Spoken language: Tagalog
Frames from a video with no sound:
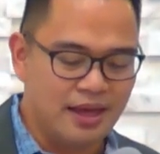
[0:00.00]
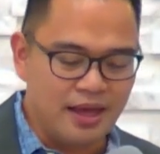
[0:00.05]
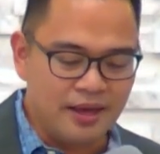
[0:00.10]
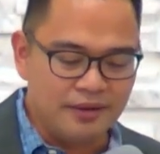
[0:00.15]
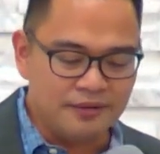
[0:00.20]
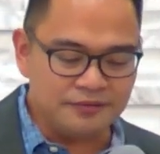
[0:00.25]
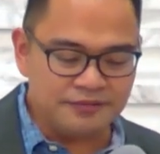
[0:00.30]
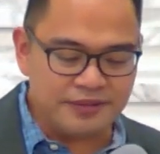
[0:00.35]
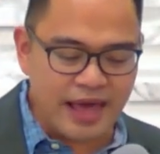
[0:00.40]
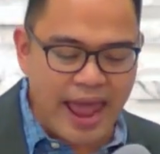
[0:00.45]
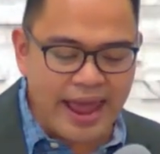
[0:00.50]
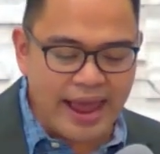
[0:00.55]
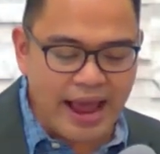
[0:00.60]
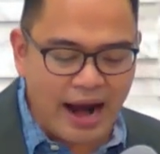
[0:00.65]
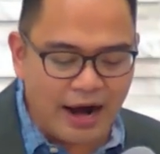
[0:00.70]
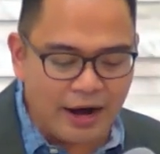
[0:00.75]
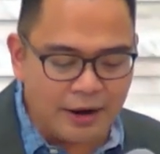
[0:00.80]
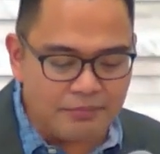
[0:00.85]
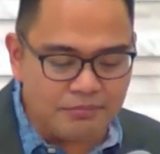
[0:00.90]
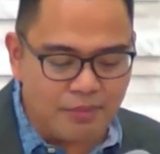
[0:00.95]
They
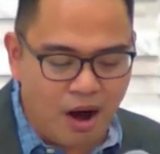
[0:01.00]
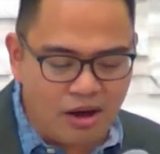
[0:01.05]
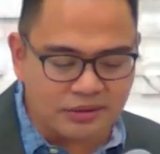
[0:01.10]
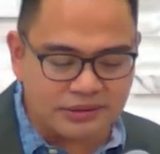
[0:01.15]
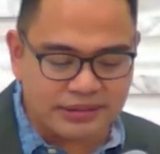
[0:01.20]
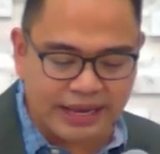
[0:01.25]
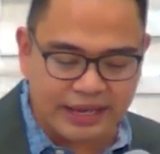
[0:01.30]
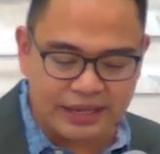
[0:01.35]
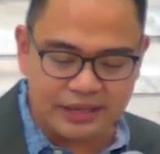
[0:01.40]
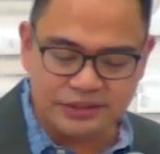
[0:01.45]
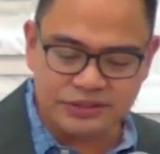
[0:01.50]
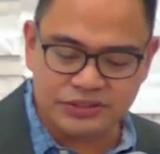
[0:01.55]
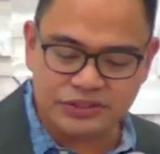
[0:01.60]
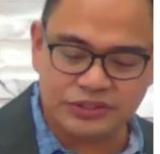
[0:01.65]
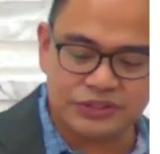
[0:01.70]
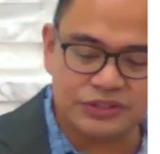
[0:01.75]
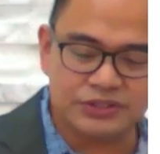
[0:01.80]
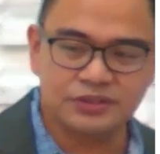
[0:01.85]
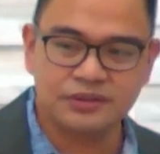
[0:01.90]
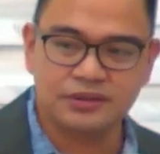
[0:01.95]
are
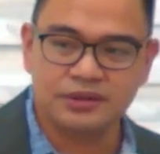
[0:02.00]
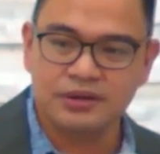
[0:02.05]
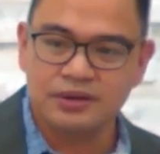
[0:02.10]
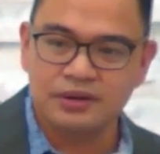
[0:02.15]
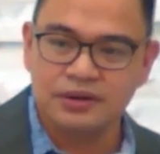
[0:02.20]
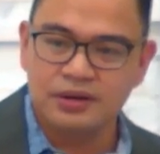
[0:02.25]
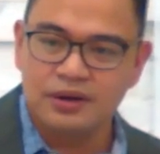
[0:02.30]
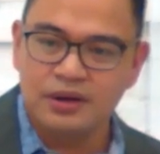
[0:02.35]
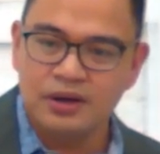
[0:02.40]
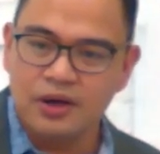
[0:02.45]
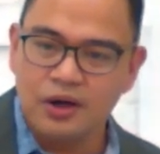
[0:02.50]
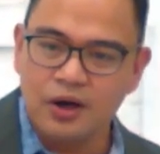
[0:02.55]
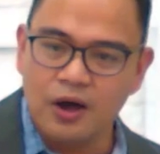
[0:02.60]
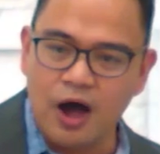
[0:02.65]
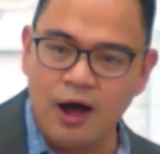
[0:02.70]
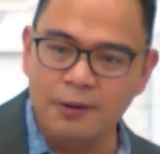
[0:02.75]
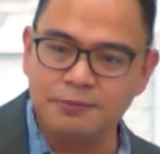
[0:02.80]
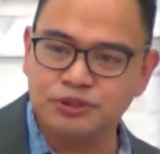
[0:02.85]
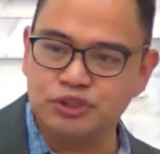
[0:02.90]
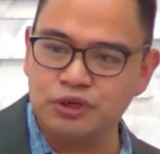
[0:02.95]
models
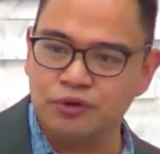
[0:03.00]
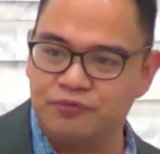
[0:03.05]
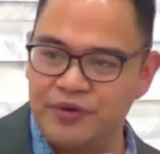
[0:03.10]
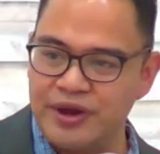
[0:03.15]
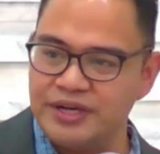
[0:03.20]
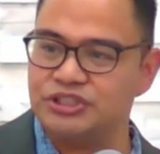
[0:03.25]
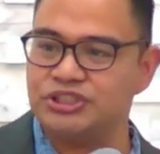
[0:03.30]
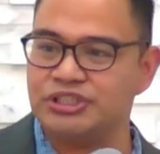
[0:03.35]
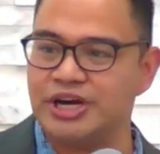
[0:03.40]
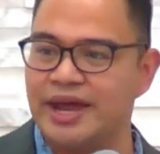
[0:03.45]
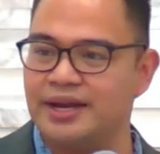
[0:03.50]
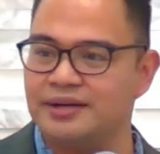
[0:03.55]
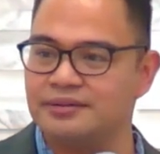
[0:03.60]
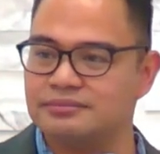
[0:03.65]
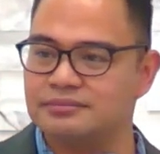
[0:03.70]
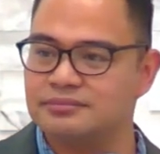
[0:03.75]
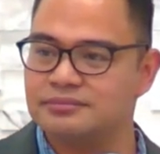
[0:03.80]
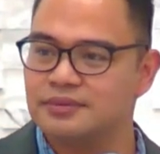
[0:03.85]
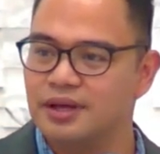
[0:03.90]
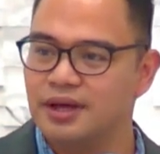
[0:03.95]
of sufficient
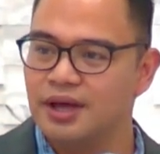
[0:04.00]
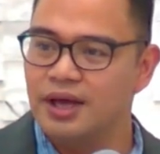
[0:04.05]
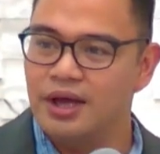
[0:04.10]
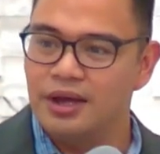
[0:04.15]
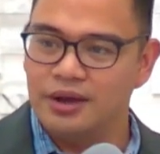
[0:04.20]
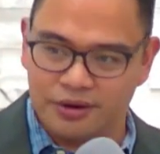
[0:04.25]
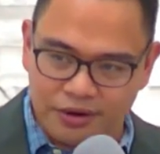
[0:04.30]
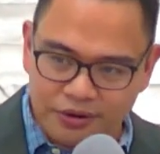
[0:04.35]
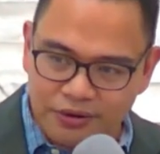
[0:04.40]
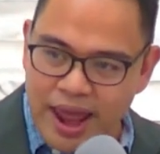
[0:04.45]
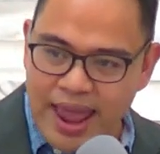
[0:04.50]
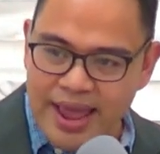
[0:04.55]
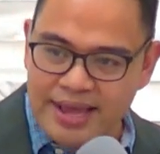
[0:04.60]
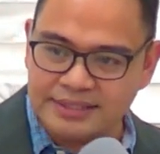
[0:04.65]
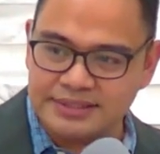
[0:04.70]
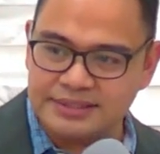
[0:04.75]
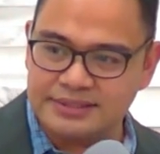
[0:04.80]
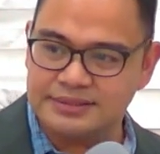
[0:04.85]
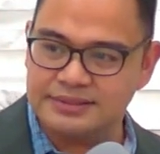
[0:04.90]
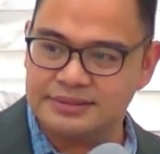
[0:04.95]

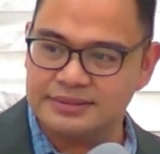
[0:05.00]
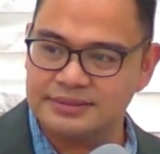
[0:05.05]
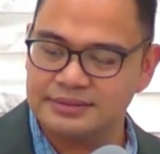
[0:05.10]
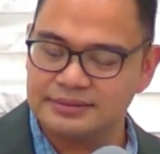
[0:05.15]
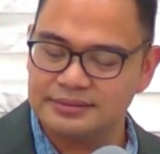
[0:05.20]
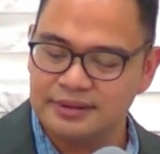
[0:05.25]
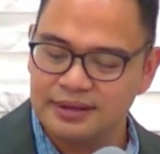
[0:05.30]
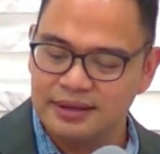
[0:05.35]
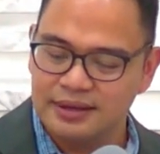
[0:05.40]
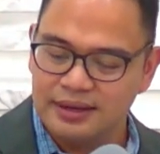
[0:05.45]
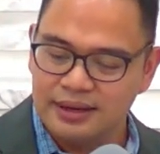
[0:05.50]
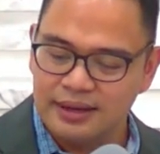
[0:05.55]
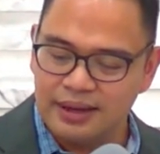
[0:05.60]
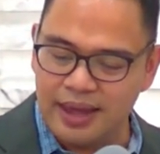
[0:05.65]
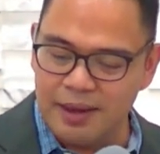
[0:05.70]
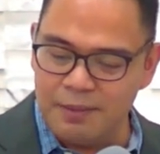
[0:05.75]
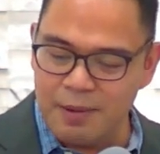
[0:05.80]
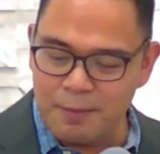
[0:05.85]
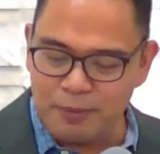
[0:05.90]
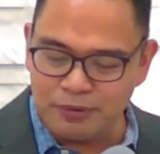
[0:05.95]
grace.
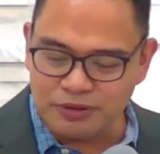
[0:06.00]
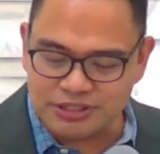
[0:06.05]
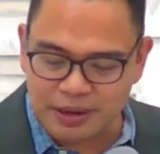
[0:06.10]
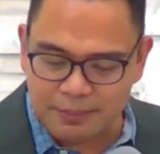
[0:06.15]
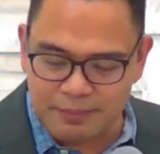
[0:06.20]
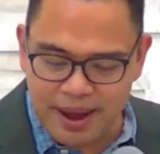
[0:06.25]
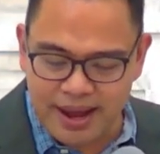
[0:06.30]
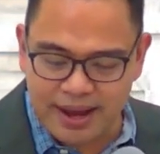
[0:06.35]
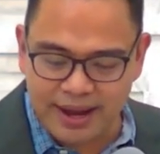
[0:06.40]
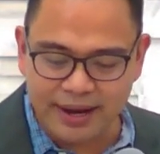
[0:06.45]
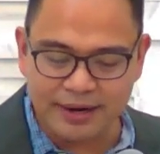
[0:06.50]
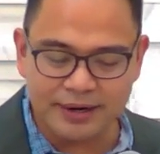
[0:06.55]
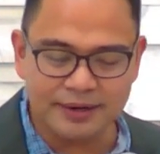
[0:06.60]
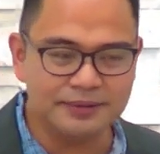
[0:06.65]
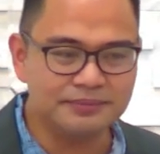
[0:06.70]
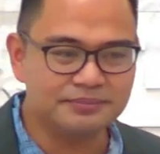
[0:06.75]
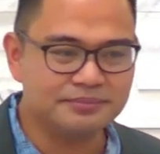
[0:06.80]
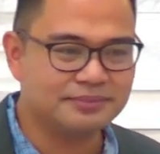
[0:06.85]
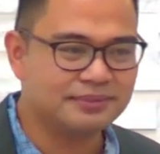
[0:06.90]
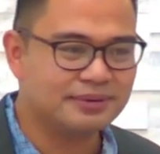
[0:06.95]
Ibig pong
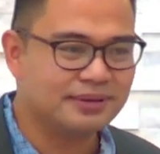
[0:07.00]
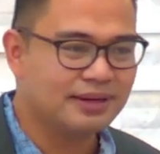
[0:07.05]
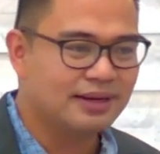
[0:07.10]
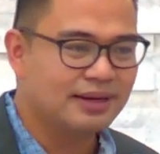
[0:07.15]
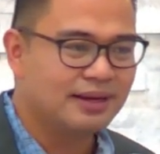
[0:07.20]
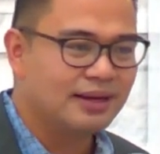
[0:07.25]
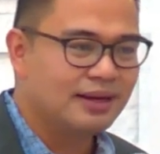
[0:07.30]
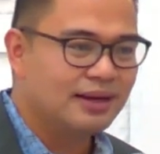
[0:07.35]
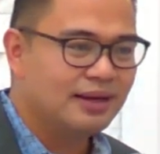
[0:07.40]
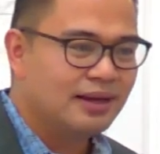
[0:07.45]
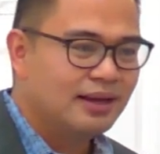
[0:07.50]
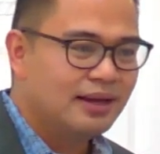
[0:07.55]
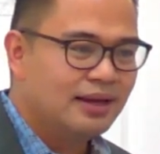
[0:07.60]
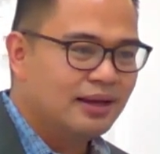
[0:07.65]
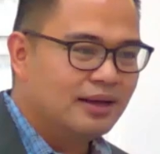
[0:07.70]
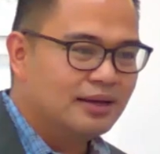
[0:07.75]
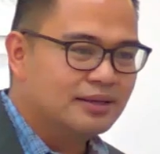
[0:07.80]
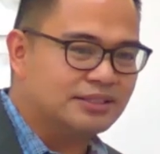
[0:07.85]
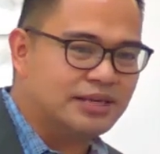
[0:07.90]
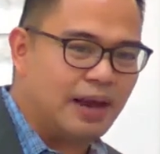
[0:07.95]
sabihin,
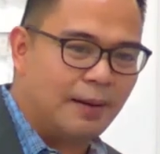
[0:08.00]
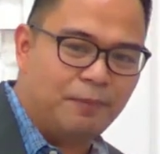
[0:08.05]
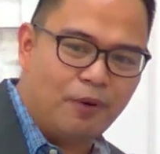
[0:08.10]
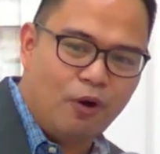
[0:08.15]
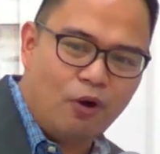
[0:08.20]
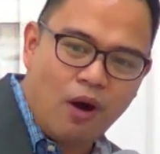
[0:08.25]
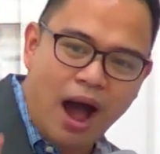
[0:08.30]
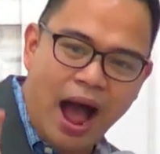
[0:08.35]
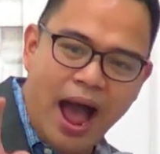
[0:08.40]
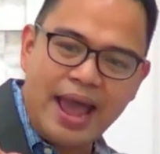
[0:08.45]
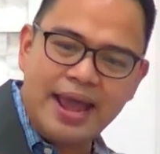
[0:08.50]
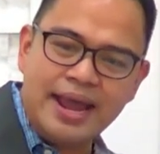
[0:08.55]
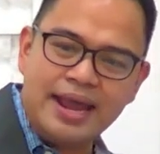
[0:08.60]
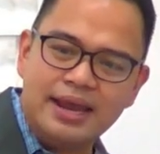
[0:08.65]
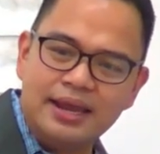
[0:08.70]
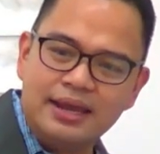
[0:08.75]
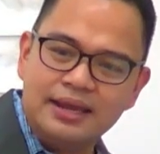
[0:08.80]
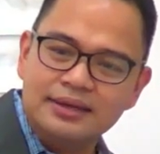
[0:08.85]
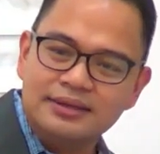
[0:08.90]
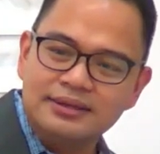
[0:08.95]
sa buhay